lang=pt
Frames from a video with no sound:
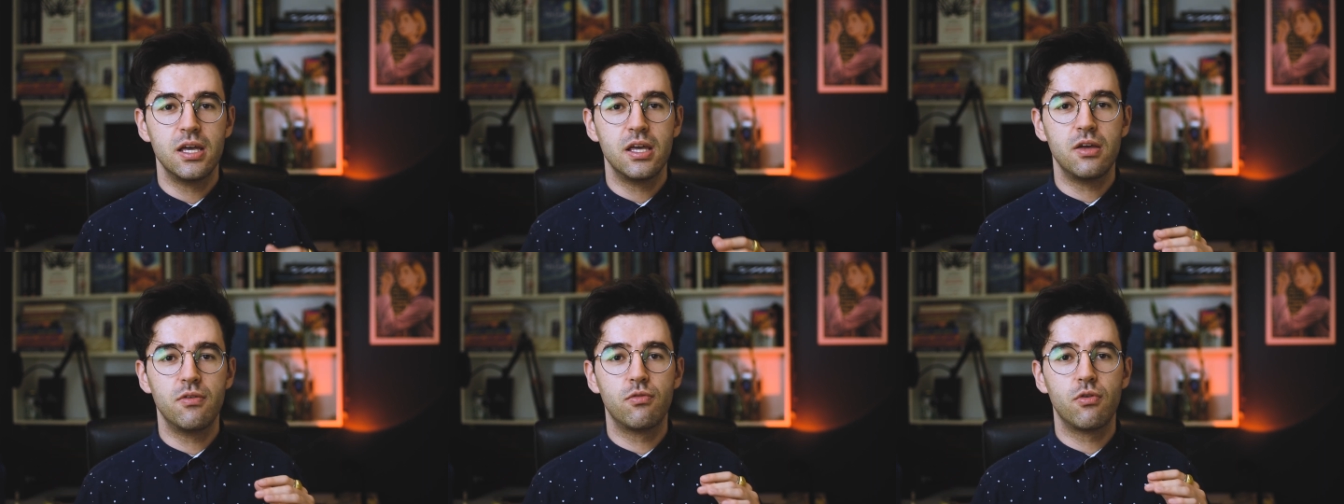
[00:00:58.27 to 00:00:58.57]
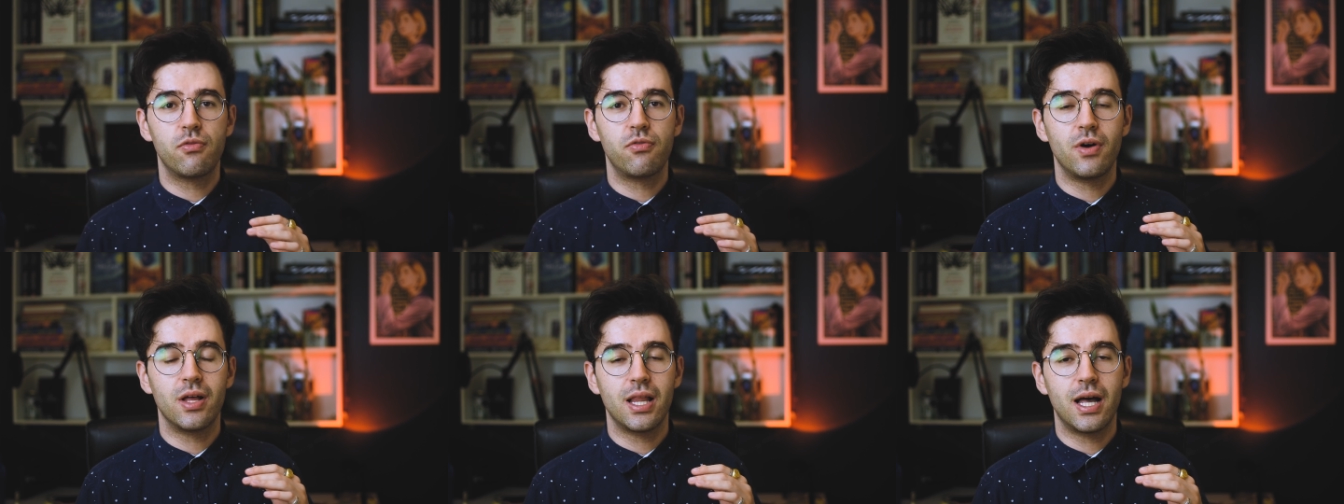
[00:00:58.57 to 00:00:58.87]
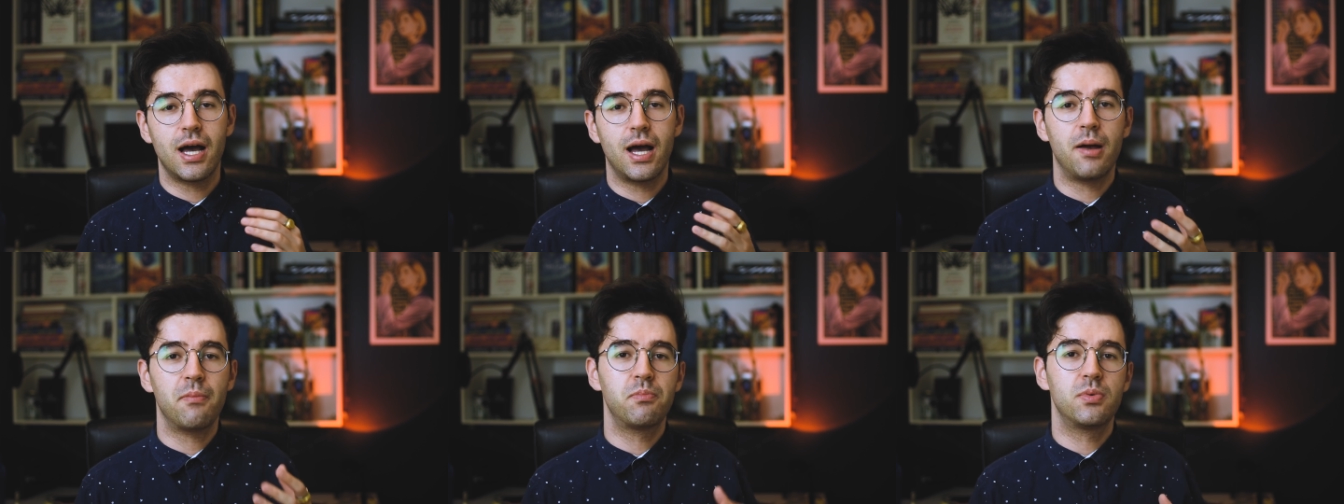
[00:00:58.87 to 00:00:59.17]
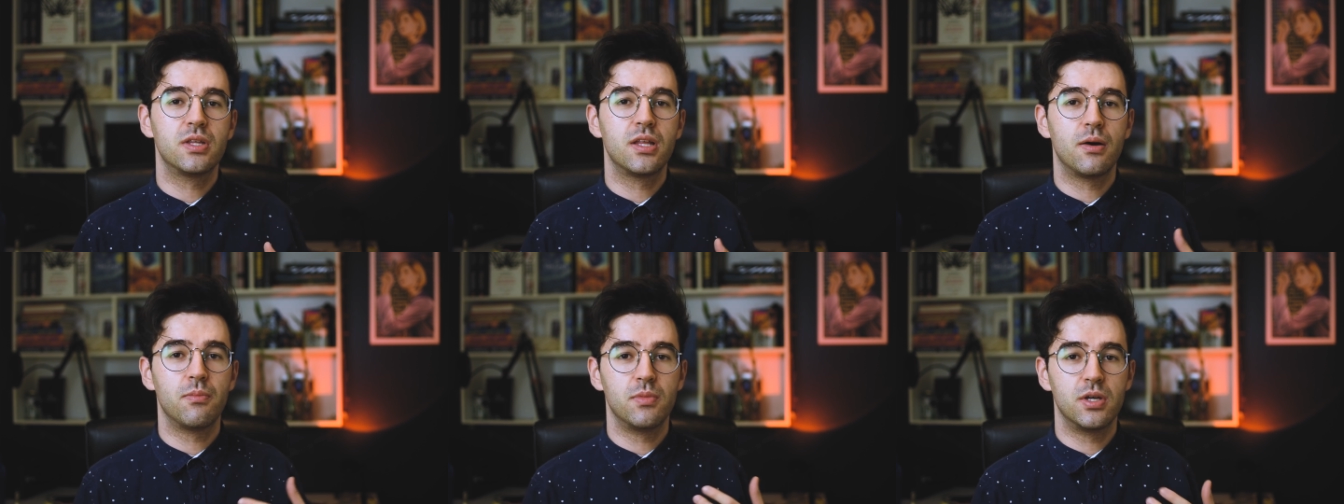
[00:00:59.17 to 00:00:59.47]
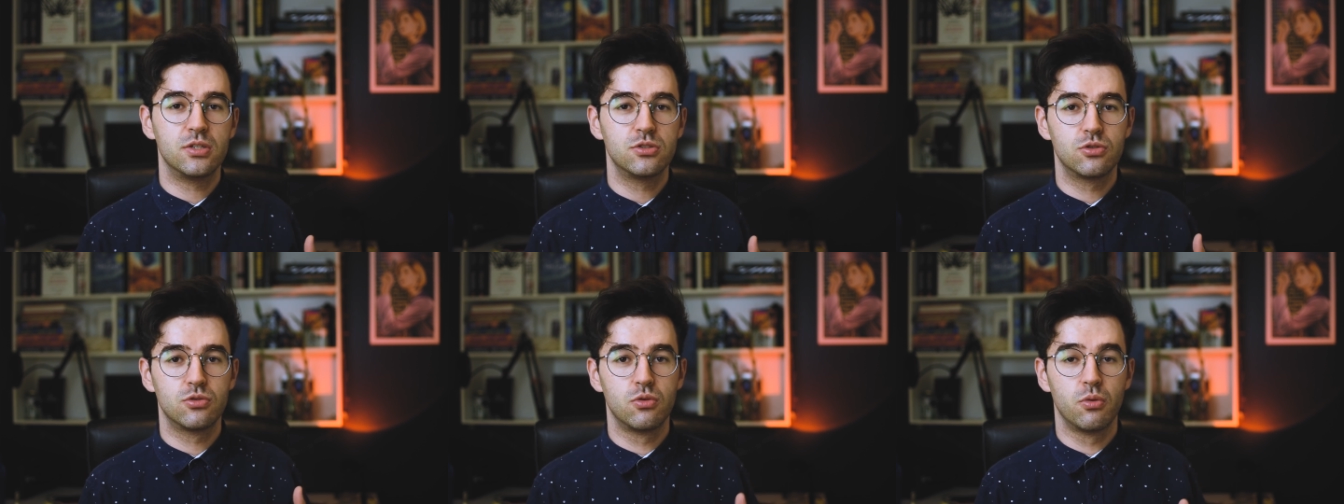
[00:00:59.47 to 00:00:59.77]
e vou falar
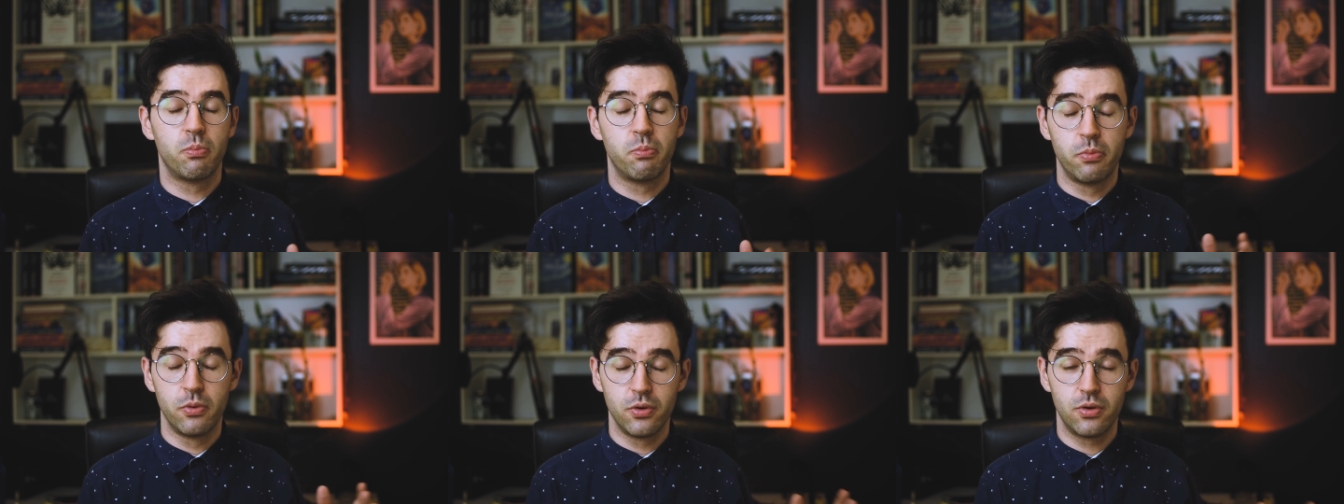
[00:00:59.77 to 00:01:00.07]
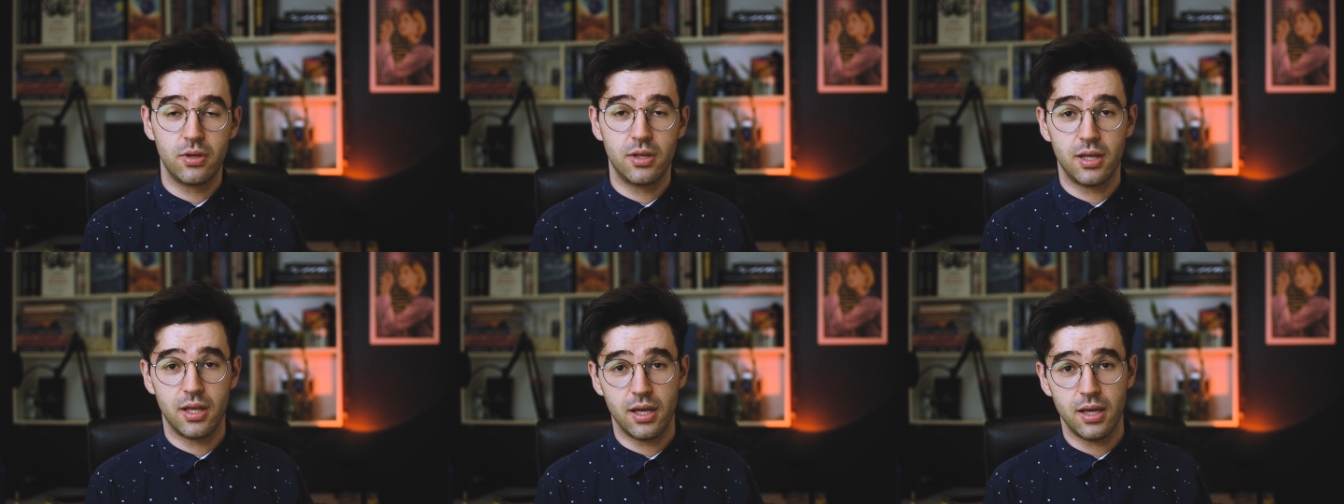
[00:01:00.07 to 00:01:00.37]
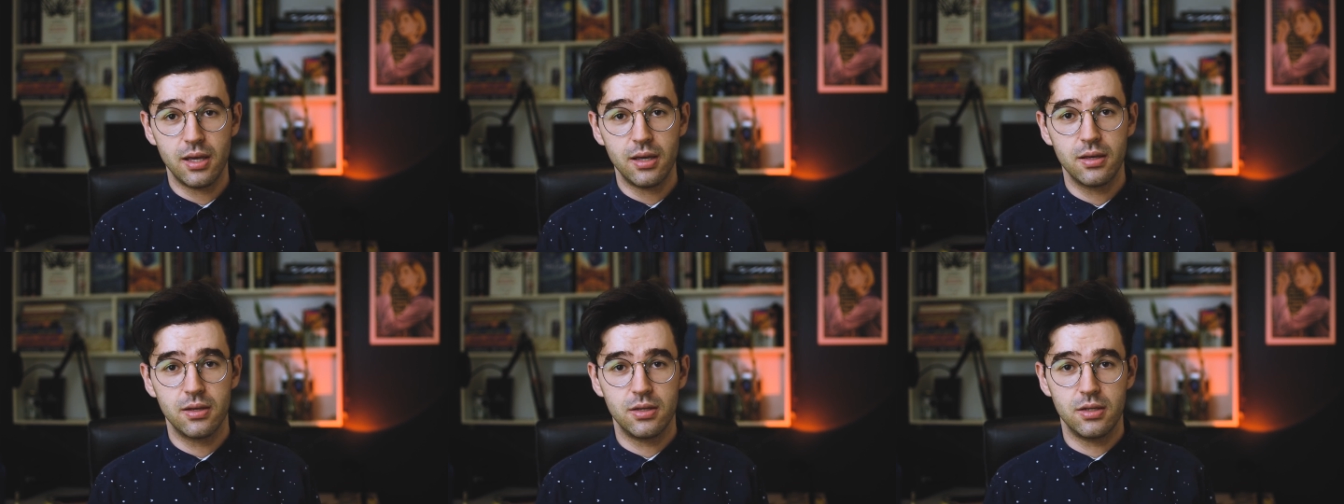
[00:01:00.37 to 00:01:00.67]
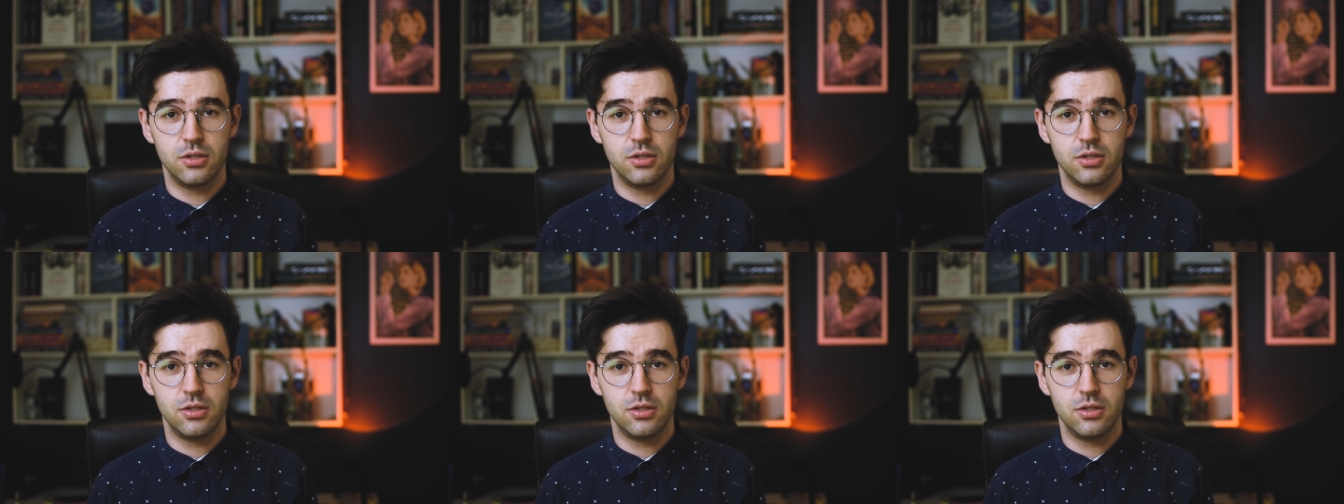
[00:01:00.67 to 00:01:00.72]
rapidamente do porquê